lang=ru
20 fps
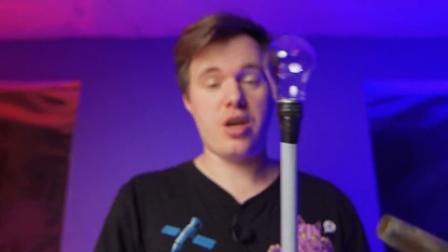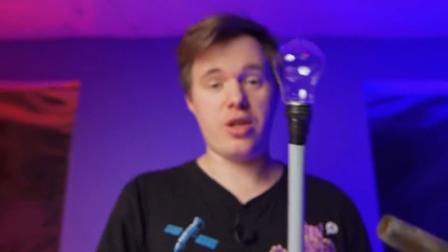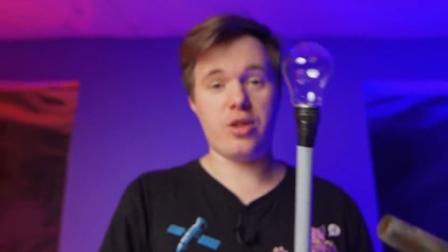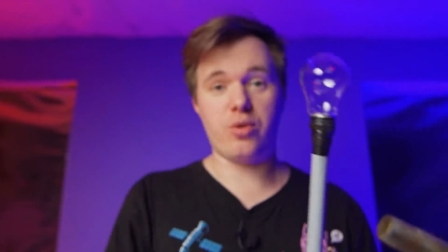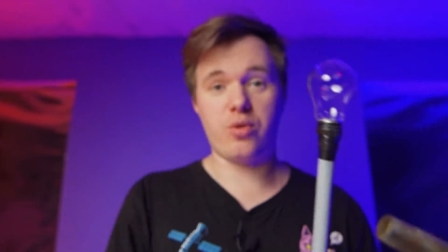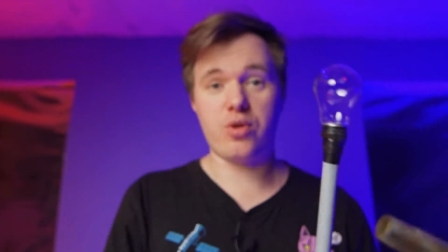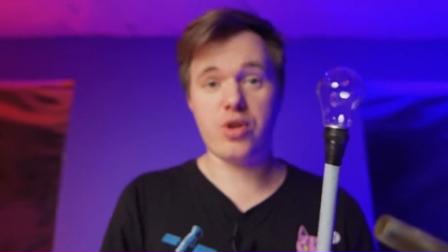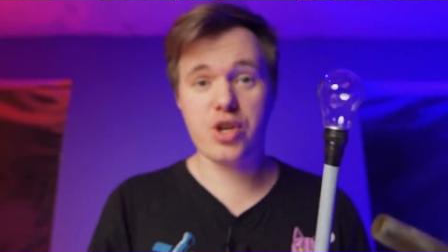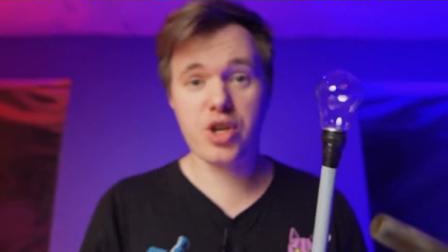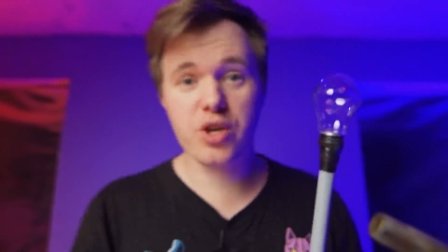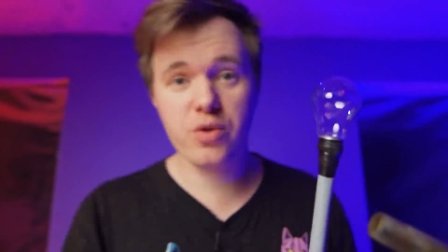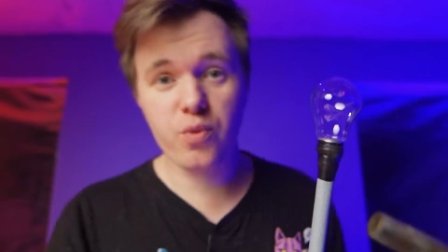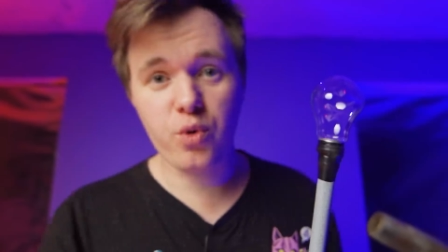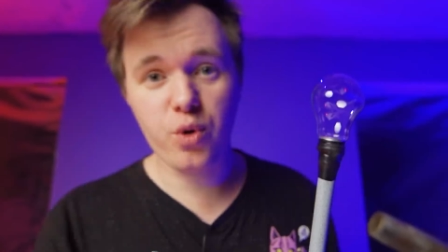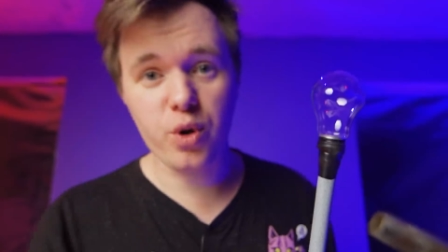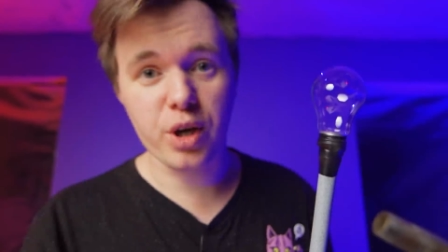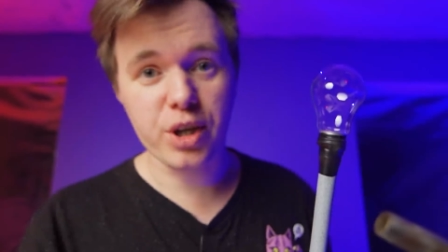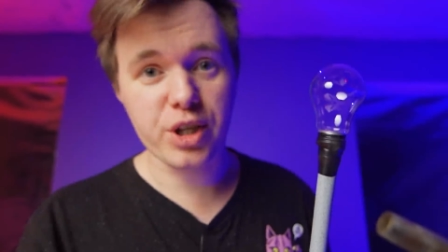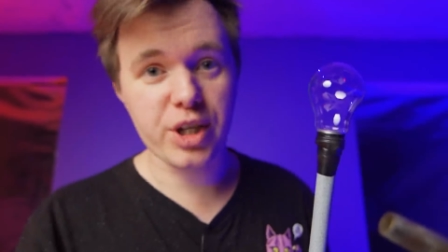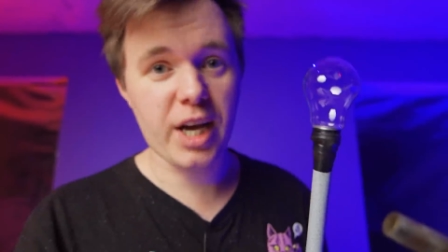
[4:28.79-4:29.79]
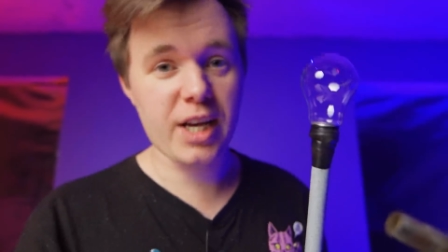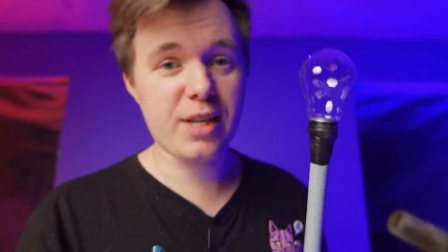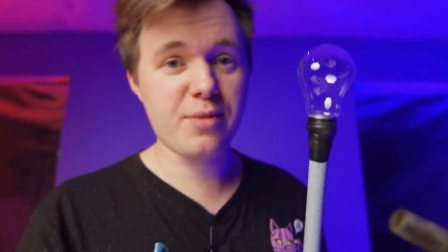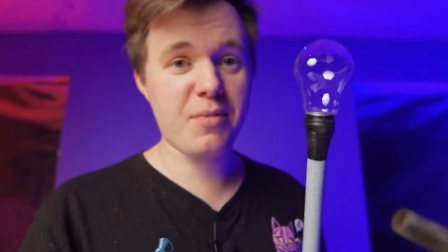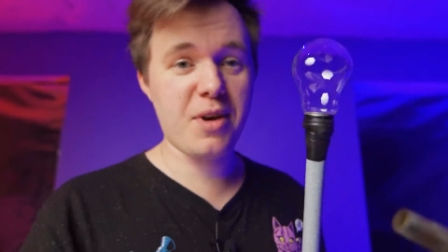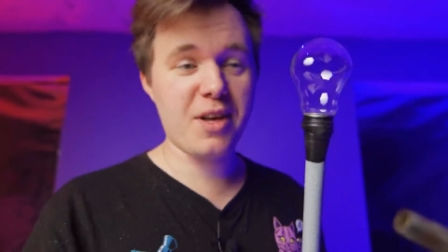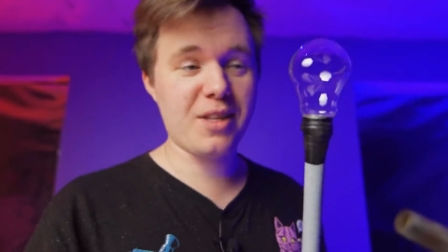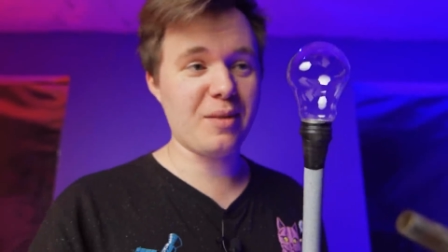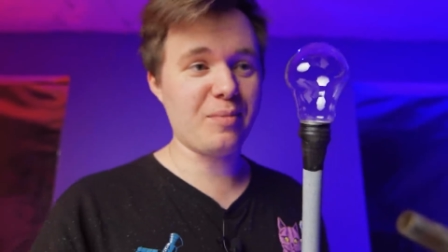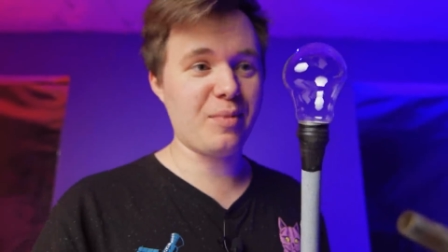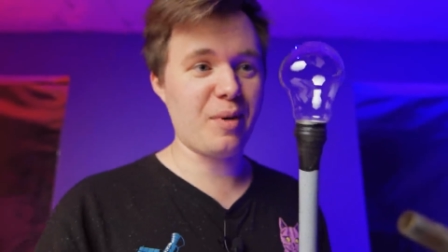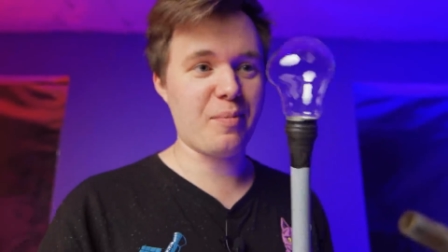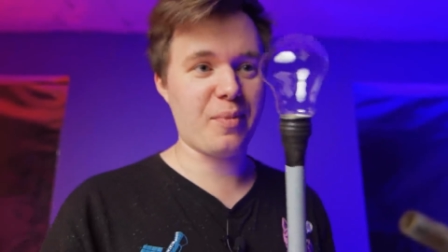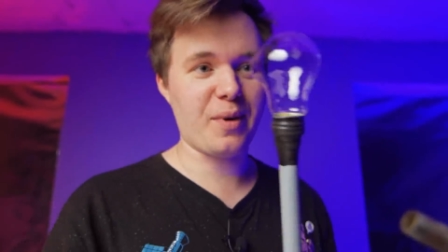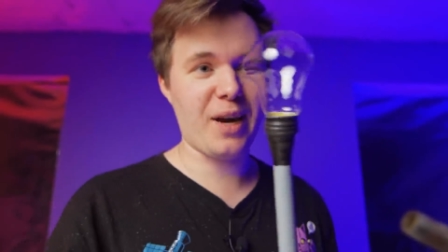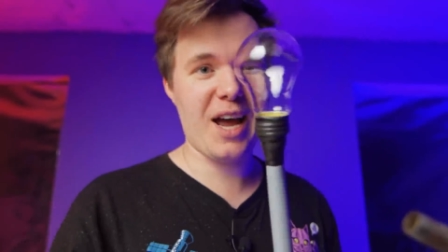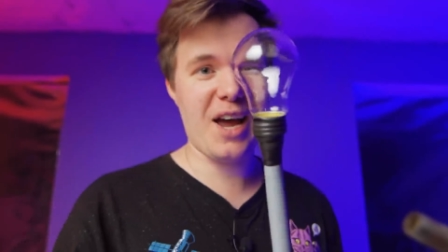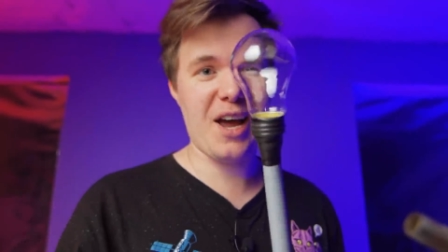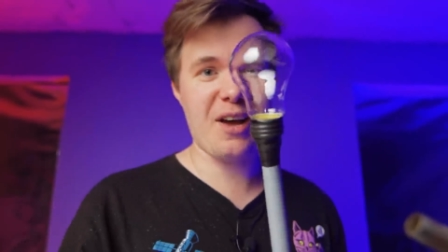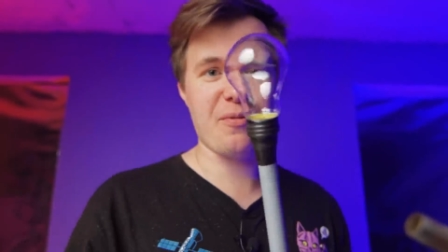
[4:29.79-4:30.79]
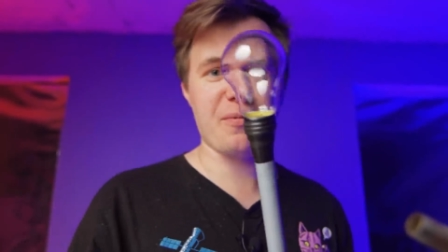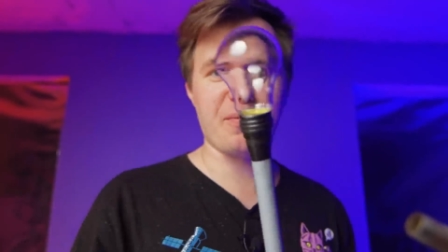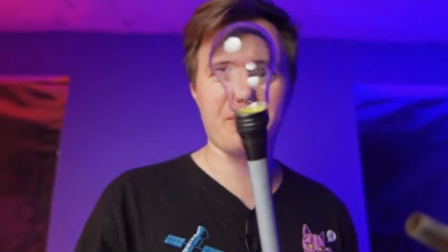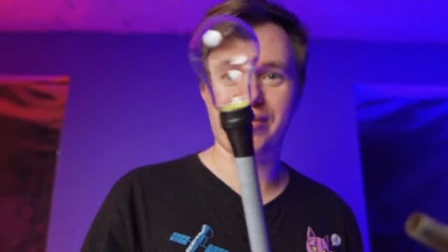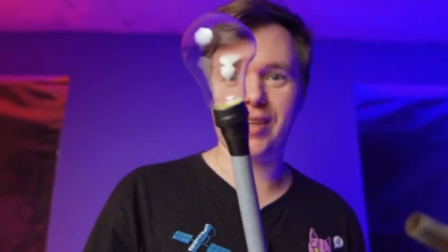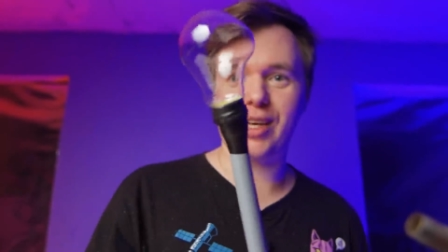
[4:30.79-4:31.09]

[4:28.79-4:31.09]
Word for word: Но ничего, сейчас мы это поправим,